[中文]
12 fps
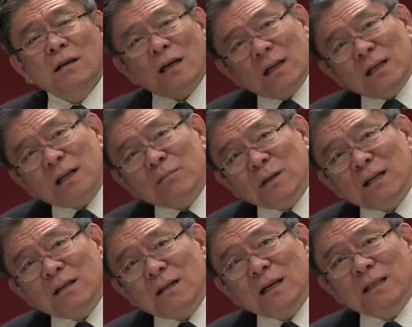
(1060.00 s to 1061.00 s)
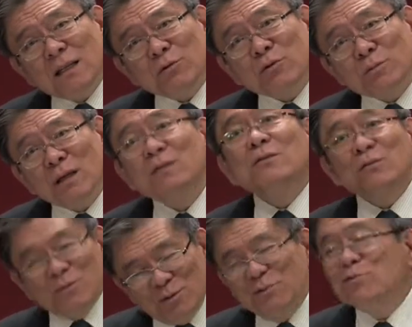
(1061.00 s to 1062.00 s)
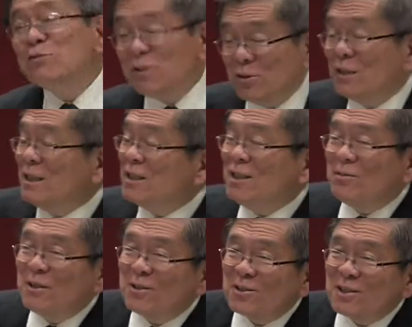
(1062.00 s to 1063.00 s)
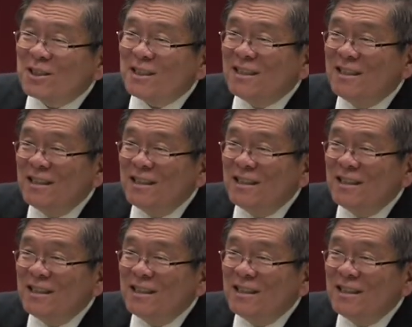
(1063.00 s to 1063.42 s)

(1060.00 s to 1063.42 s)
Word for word: 爱他吗？爱耶稣吗？遵守他的诫命就是了。